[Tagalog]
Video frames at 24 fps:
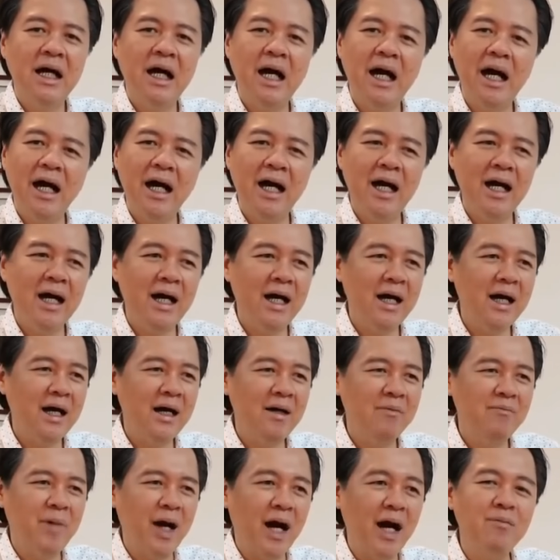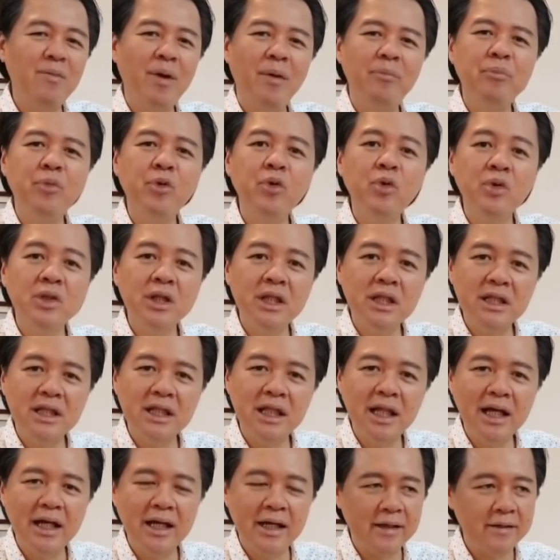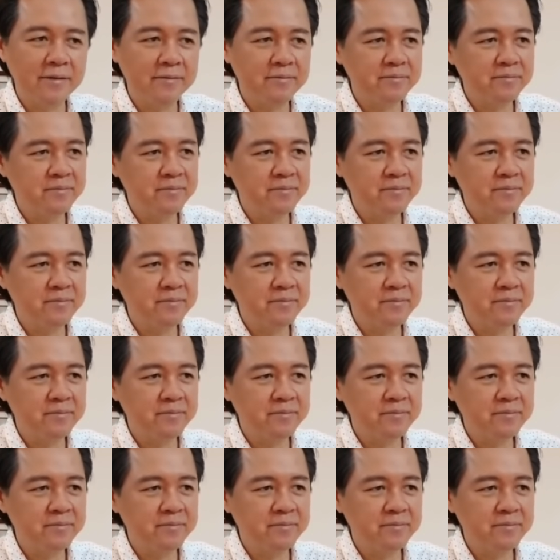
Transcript: ah, baka mapunit lang eh.